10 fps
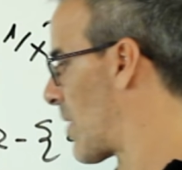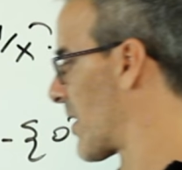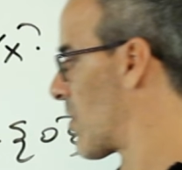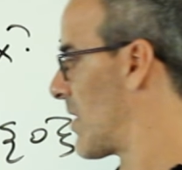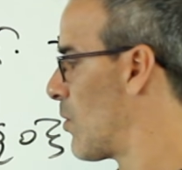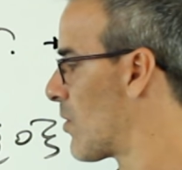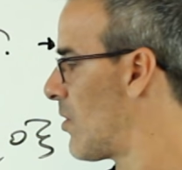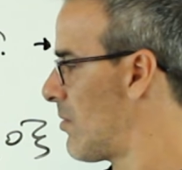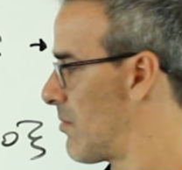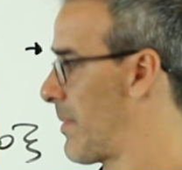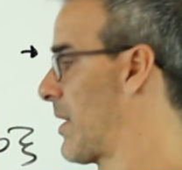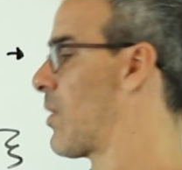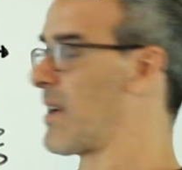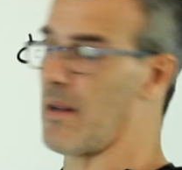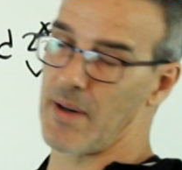lugar de con el 1, en
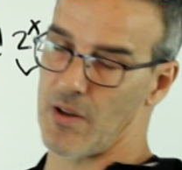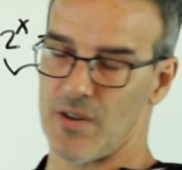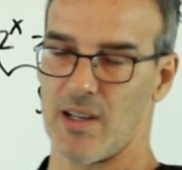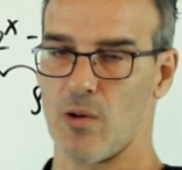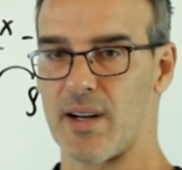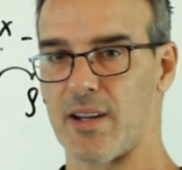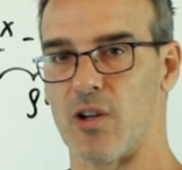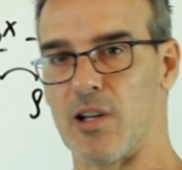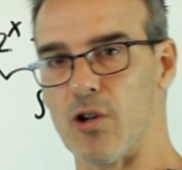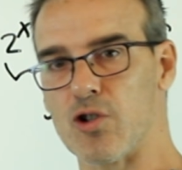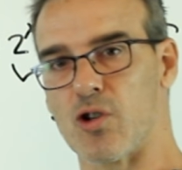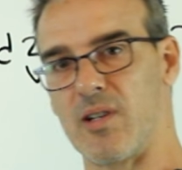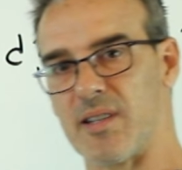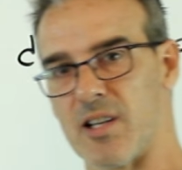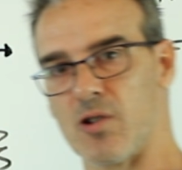lugar de, eh, perdón, en lugar de con el 2 o
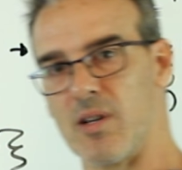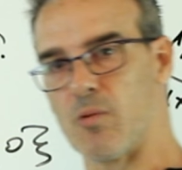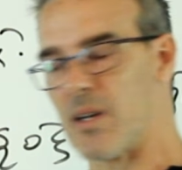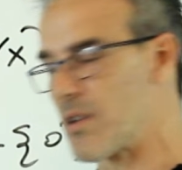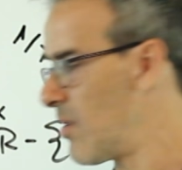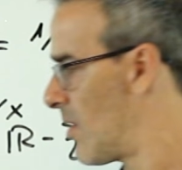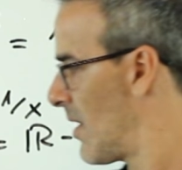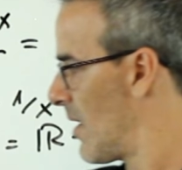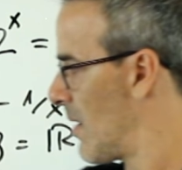con el 3 o con el 4,